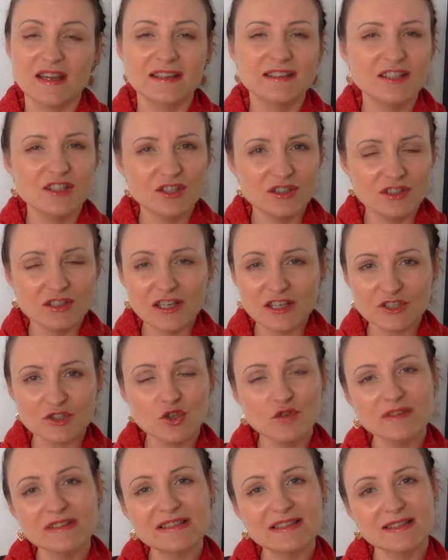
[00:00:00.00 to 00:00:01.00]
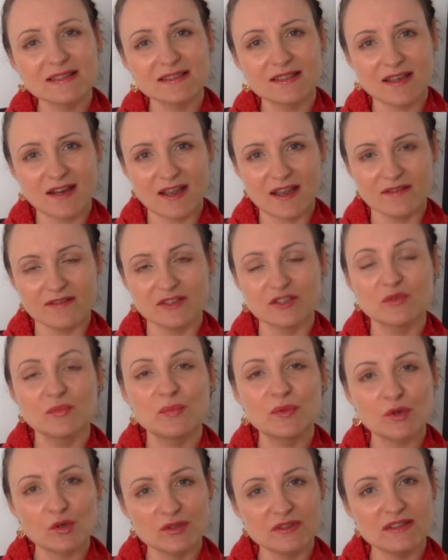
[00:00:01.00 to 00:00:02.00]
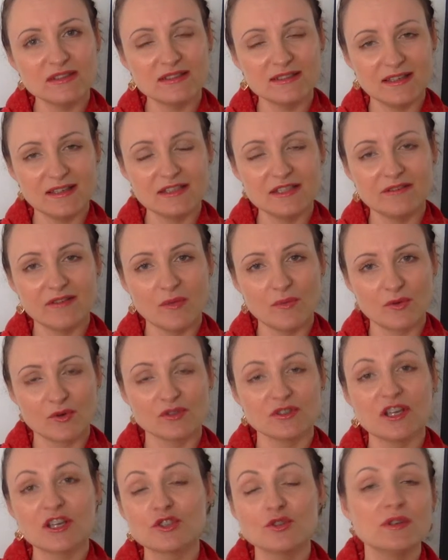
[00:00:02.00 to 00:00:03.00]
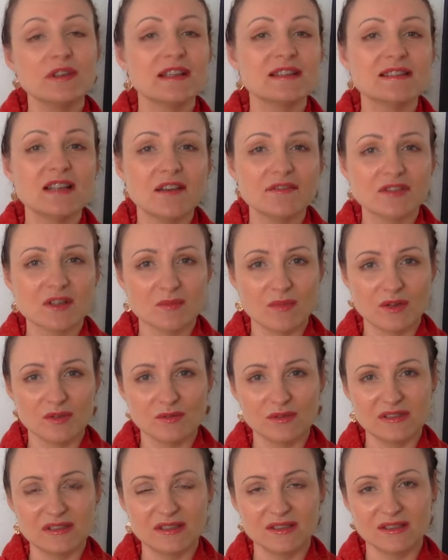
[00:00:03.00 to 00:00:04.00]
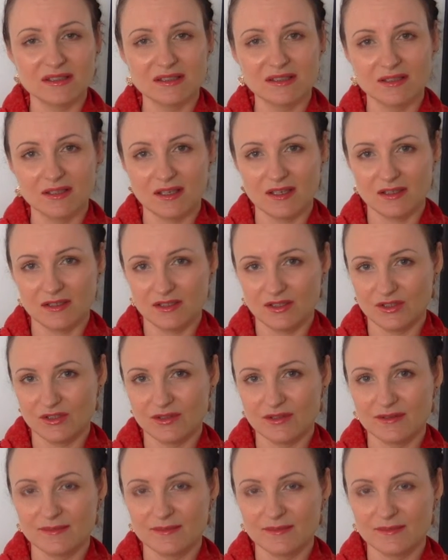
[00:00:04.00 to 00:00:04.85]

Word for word: это не должно вас расстраивать. Просто задайте вопрос, а что я завтра могу сделать иначе?